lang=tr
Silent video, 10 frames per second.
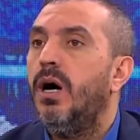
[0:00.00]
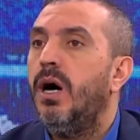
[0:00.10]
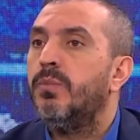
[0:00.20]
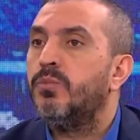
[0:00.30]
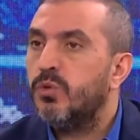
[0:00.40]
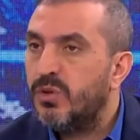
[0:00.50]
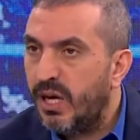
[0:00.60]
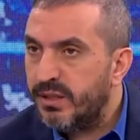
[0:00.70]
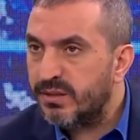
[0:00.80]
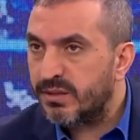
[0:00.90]

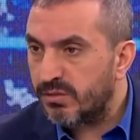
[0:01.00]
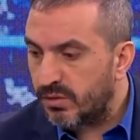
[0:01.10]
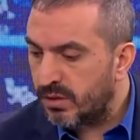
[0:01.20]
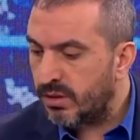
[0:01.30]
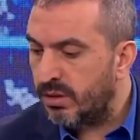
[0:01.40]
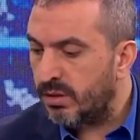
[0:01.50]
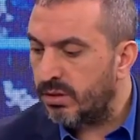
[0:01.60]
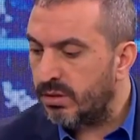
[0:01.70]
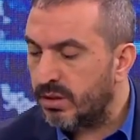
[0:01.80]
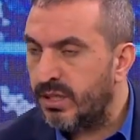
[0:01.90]
Abdülkadir
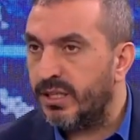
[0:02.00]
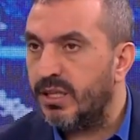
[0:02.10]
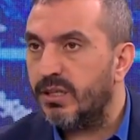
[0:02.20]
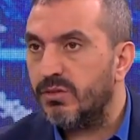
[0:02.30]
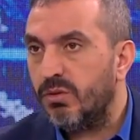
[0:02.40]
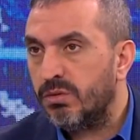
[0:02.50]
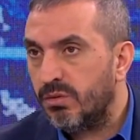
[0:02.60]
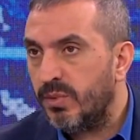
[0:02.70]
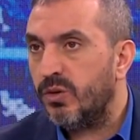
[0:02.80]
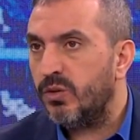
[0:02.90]
e, kariyerinde on
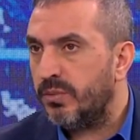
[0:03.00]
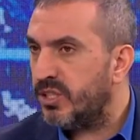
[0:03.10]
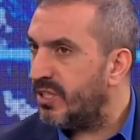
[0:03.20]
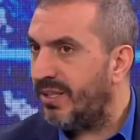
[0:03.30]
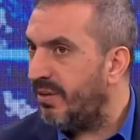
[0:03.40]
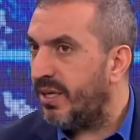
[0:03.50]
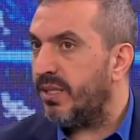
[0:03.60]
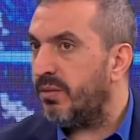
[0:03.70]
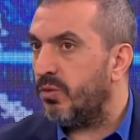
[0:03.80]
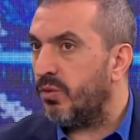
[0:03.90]
numara oynamışı da
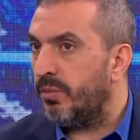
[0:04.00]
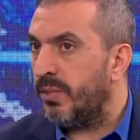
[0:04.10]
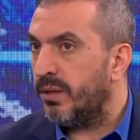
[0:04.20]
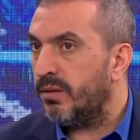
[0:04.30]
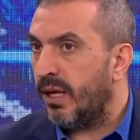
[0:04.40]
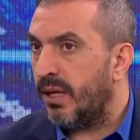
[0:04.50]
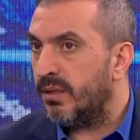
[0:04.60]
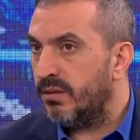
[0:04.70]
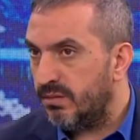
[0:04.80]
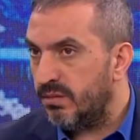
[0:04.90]
var diye biliyorum ben.
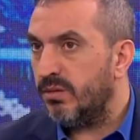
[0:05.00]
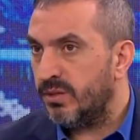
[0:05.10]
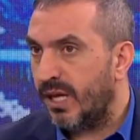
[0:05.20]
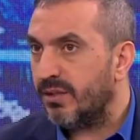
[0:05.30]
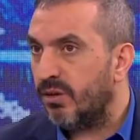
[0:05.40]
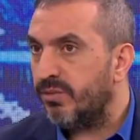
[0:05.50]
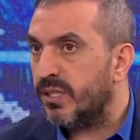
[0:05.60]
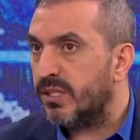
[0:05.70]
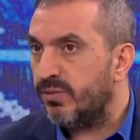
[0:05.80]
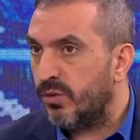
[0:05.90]
Yani zaten
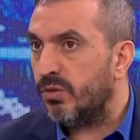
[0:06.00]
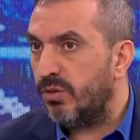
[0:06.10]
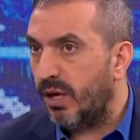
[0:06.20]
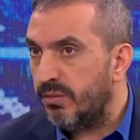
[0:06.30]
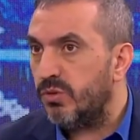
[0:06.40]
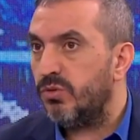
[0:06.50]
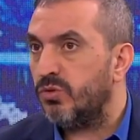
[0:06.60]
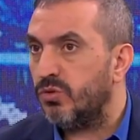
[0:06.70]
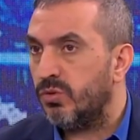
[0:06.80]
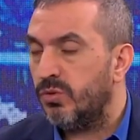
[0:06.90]
ofansif öyle yönü olan bir
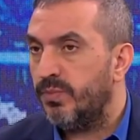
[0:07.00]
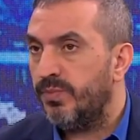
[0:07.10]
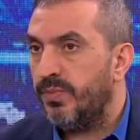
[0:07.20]
oyuncu.